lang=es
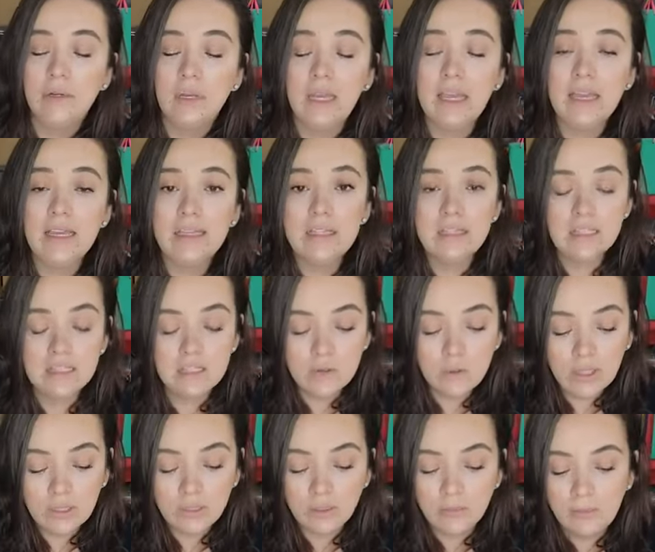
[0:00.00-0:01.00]
estas
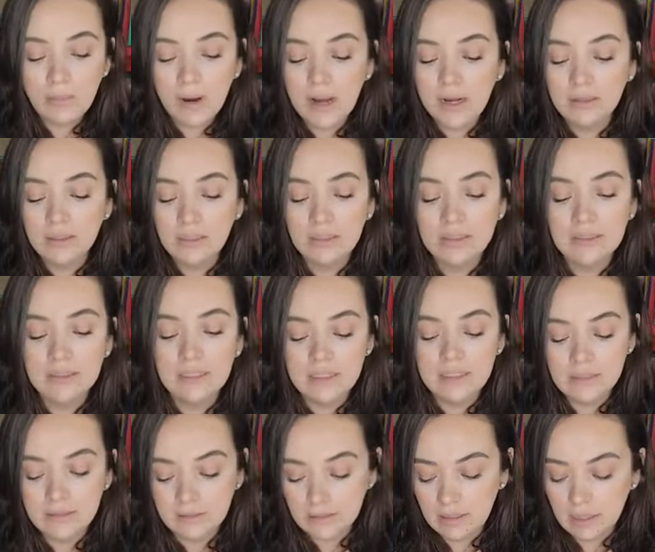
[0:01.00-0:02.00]
cuatro partes
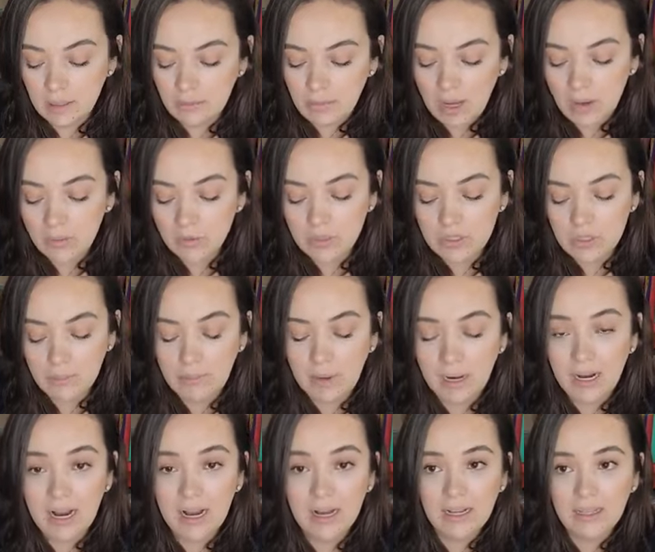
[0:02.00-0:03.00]
las vamos a
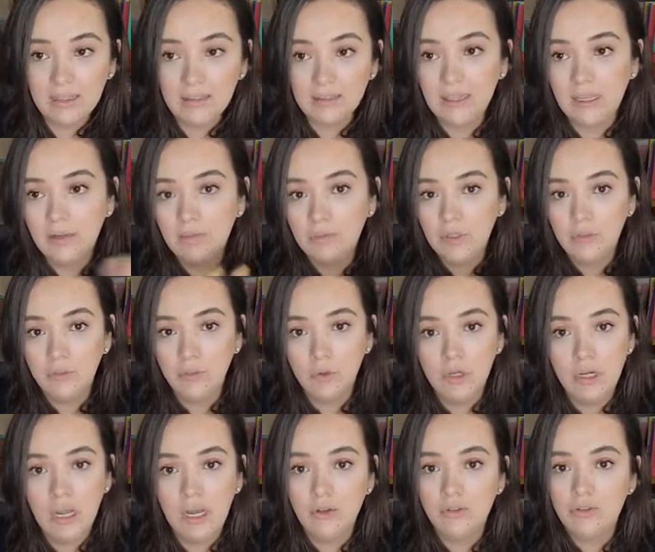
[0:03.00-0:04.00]
pegar del mismo
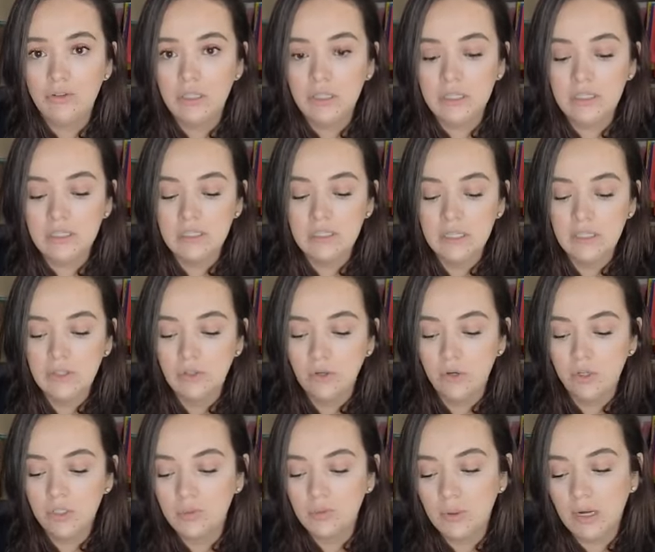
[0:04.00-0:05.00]
lado. Ustedes deciden si
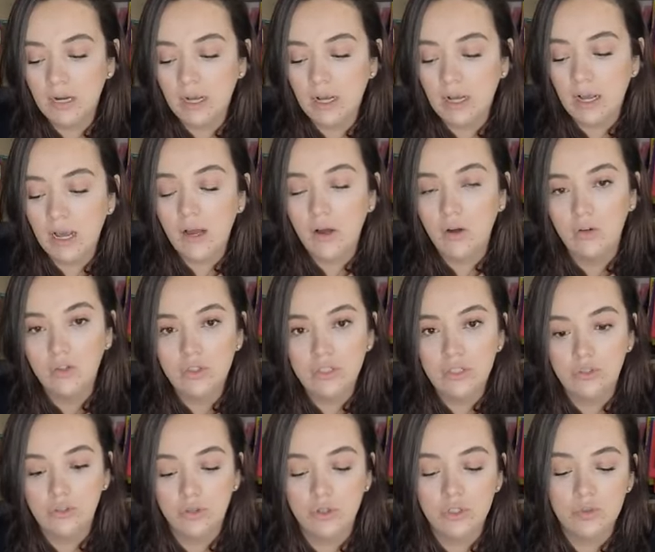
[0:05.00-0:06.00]
todos para acá o
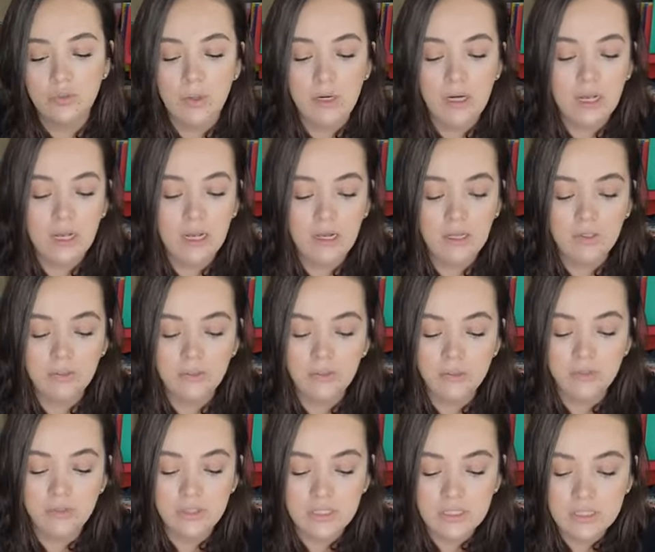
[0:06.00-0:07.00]
si todos para acá.
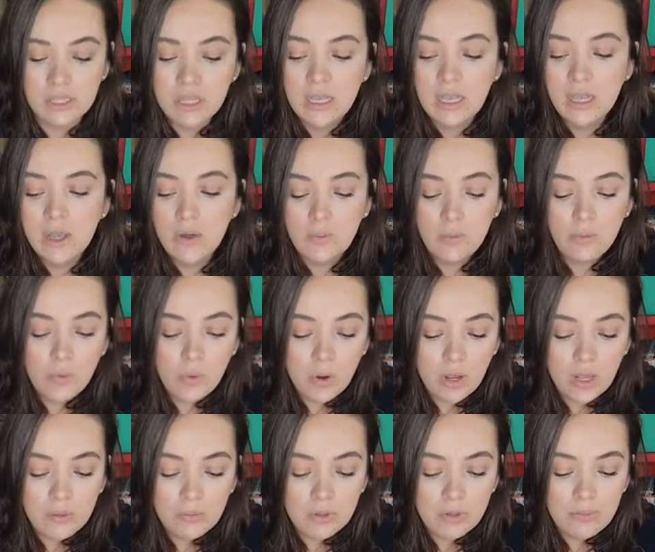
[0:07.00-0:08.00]
Entonces,
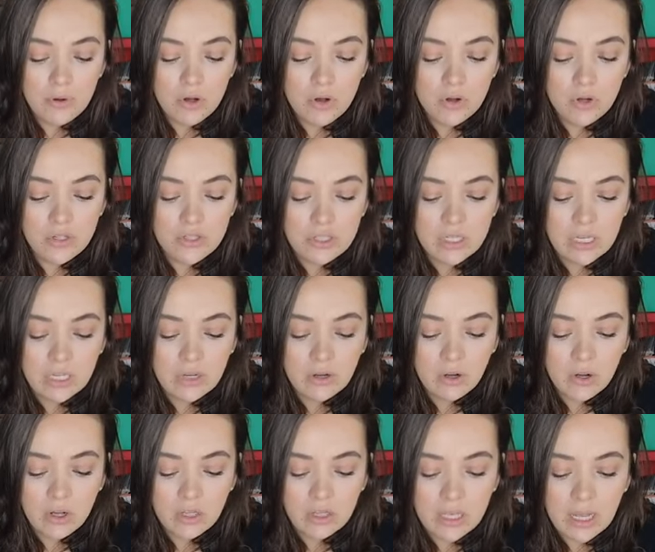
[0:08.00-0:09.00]
Vuelvo y pongo
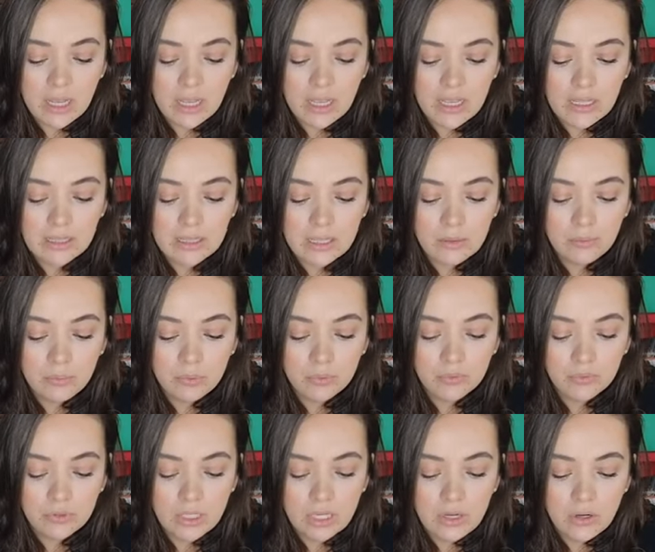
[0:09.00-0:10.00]
silicona en el
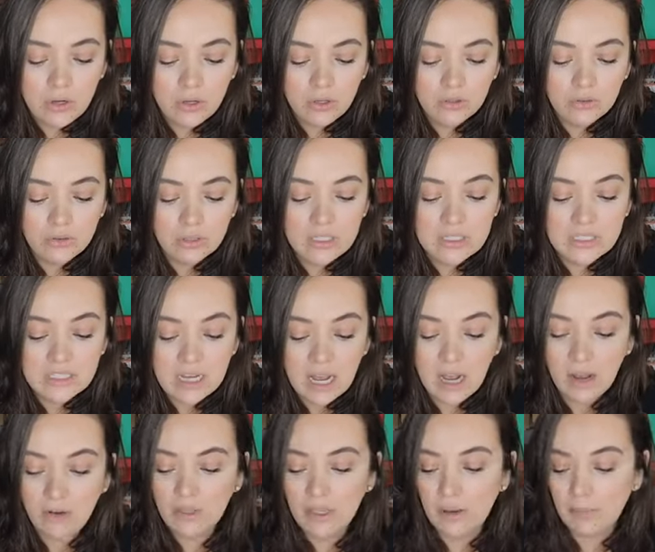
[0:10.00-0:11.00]
puntico donde
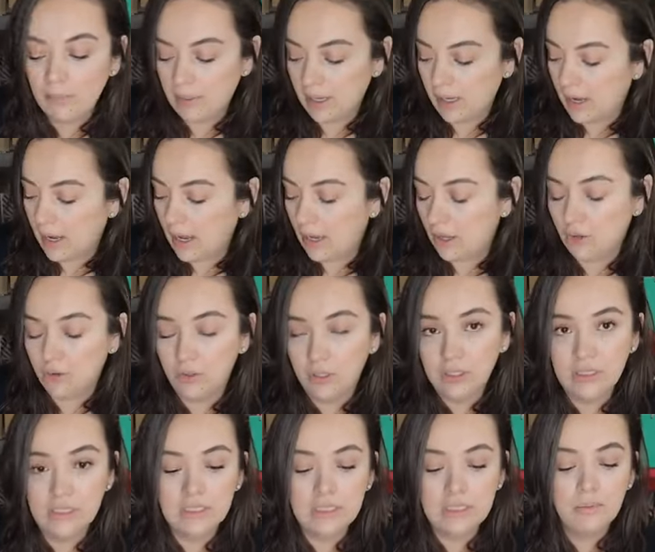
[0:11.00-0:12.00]
ya había pegado,
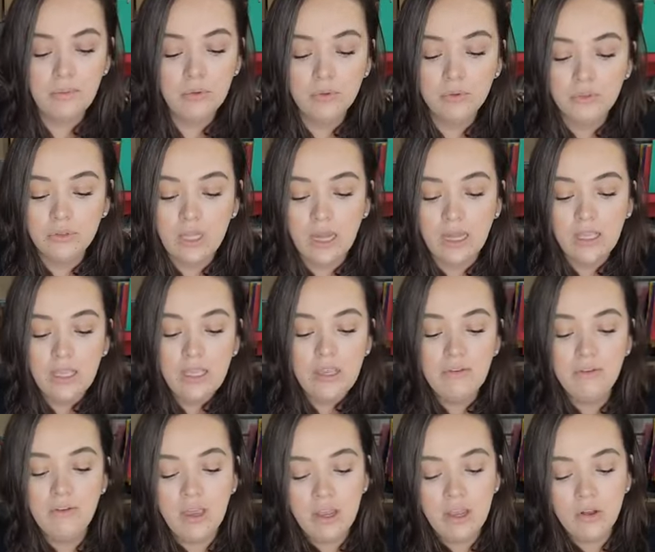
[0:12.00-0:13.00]
en esa punta. Y
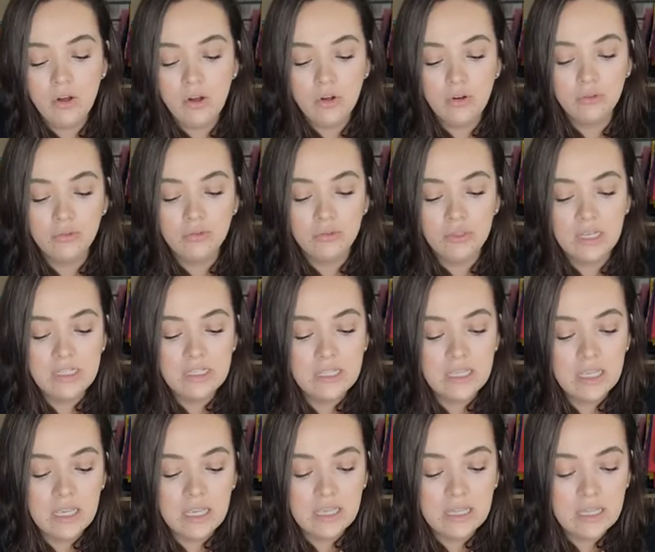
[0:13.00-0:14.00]
vengo con una
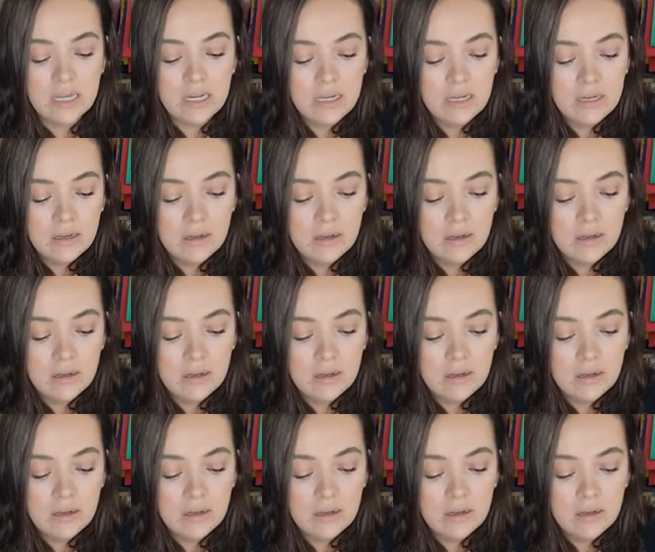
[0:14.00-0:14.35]
esquina